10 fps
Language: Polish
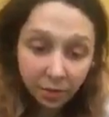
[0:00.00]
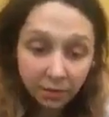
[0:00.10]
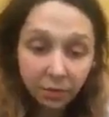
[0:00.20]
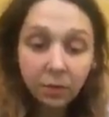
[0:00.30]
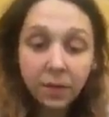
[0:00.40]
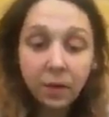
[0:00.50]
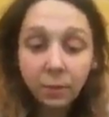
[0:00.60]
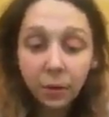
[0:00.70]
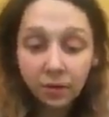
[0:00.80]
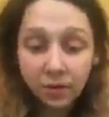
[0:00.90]
jak wyglądały
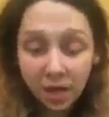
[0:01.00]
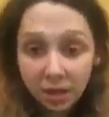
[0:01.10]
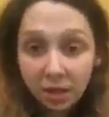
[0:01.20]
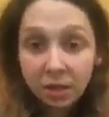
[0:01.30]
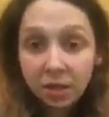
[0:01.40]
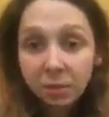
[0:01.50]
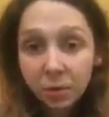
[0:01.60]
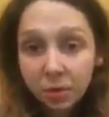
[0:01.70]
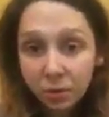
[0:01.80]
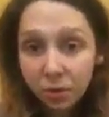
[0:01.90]
moje ostatnie dni,
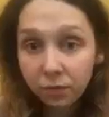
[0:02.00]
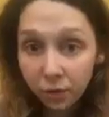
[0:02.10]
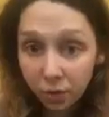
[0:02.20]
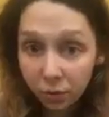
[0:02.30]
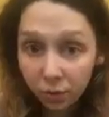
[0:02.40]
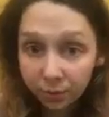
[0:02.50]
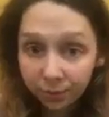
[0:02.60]
począwszy od wtorku.